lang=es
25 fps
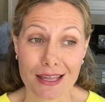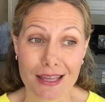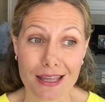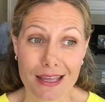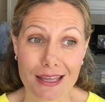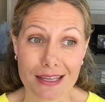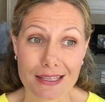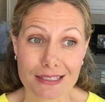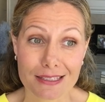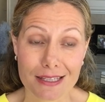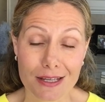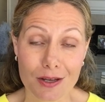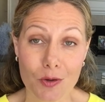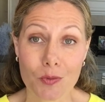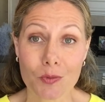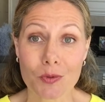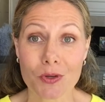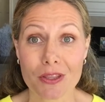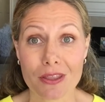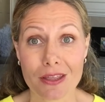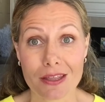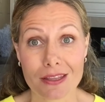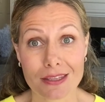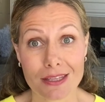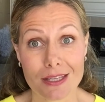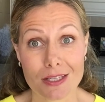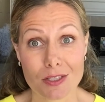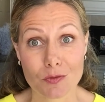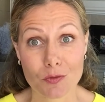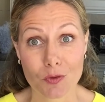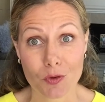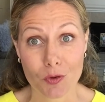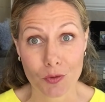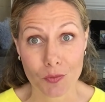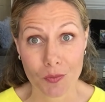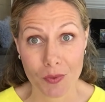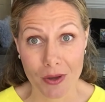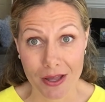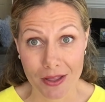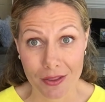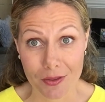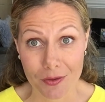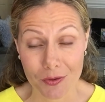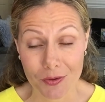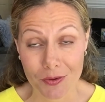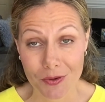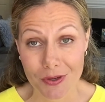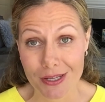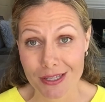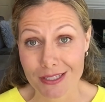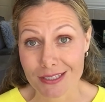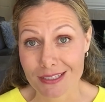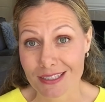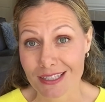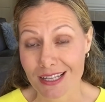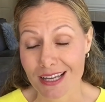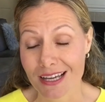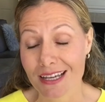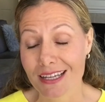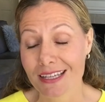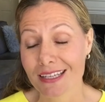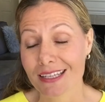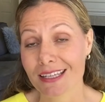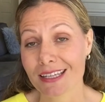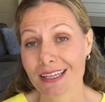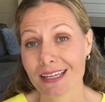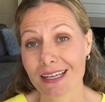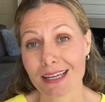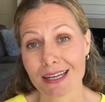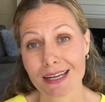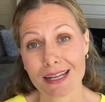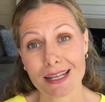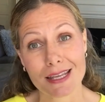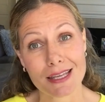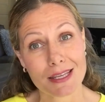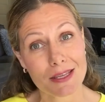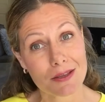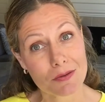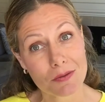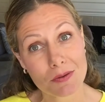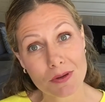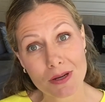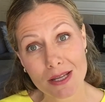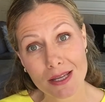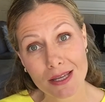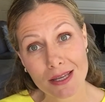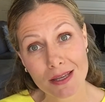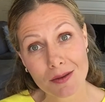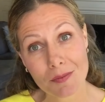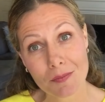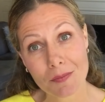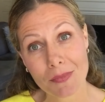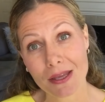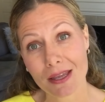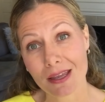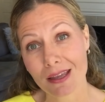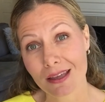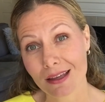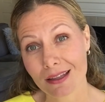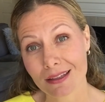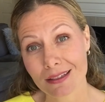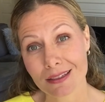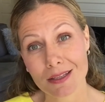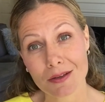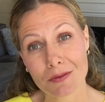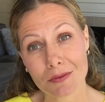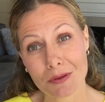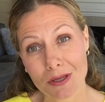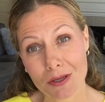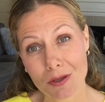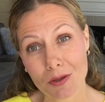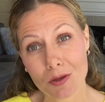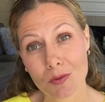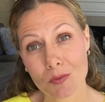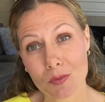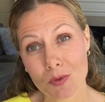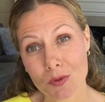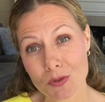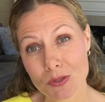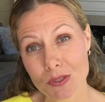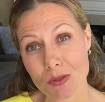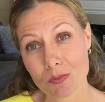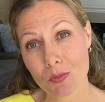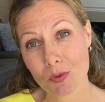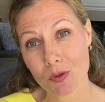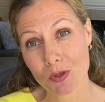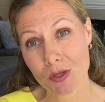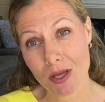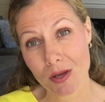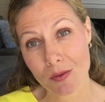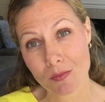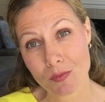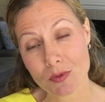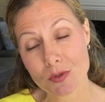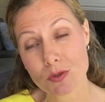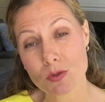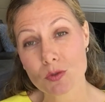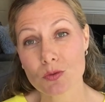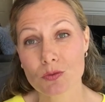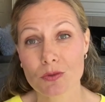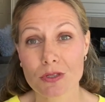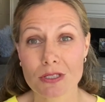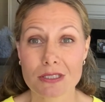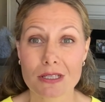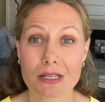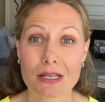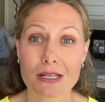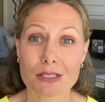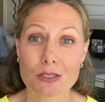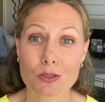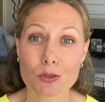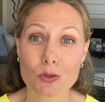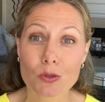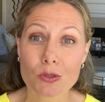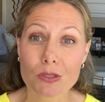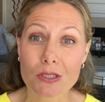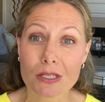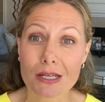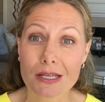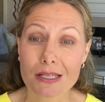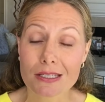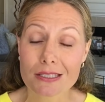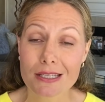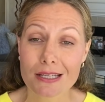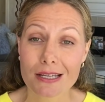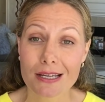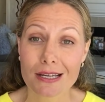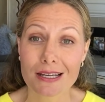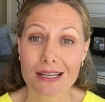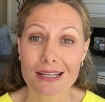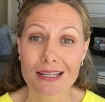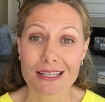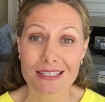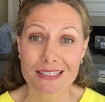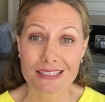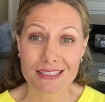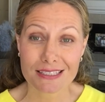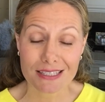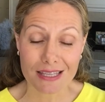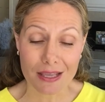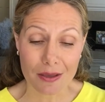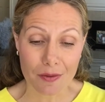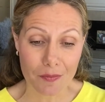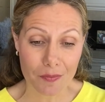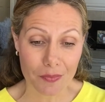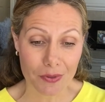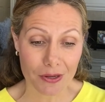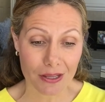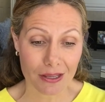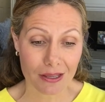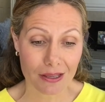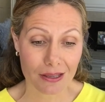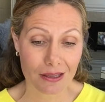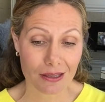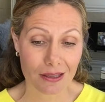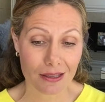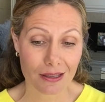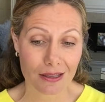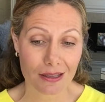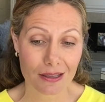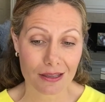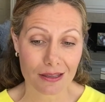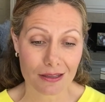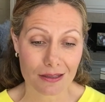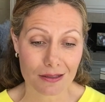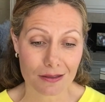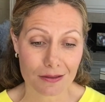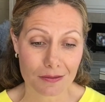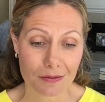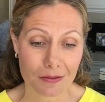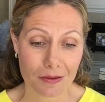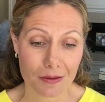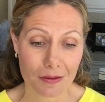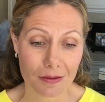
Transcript: Esta comunidad que has formado está increíble, me encanta ver cómo nos apoyamos unas a las otras. Siempre eh,